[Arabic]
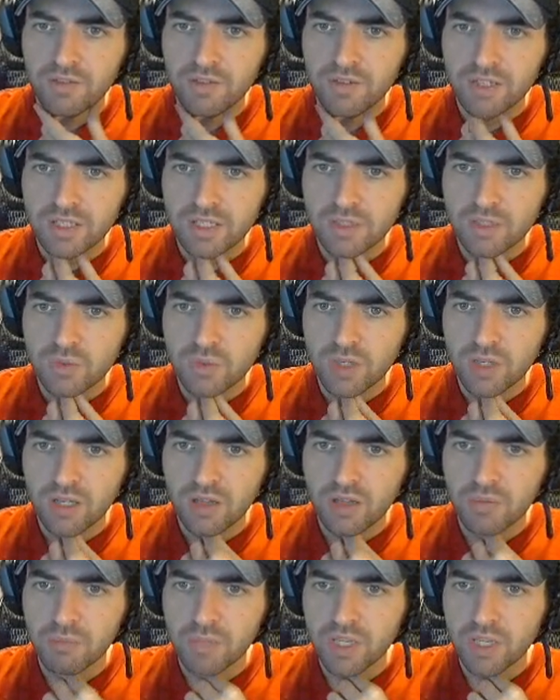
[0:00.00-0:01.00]
في
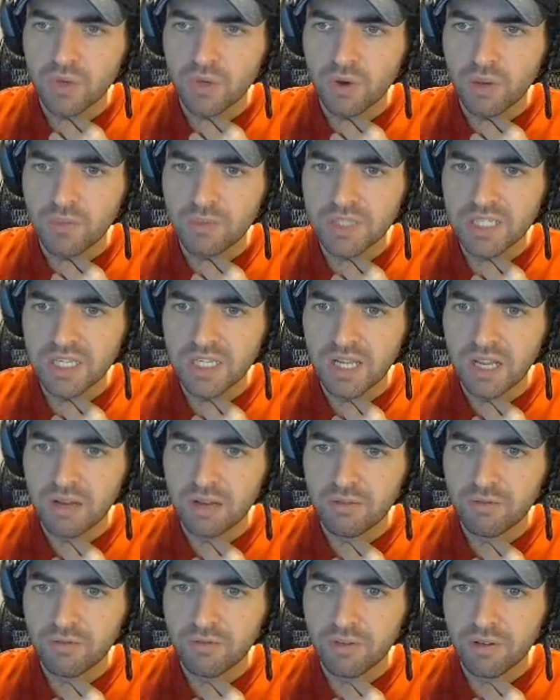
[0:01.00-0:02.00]
تسويق ب
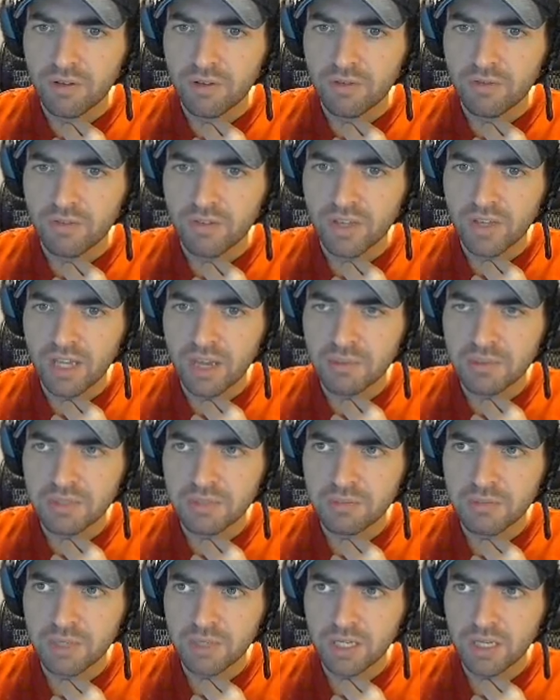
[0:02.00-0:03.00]
150000 ألف في
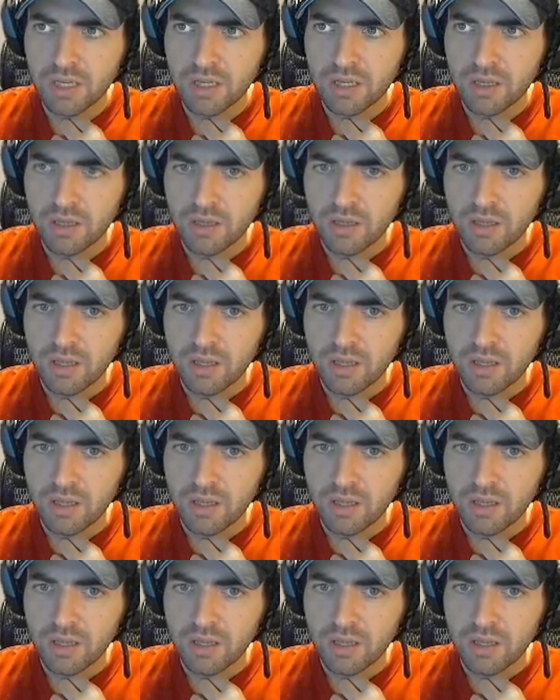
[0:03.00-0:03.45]
500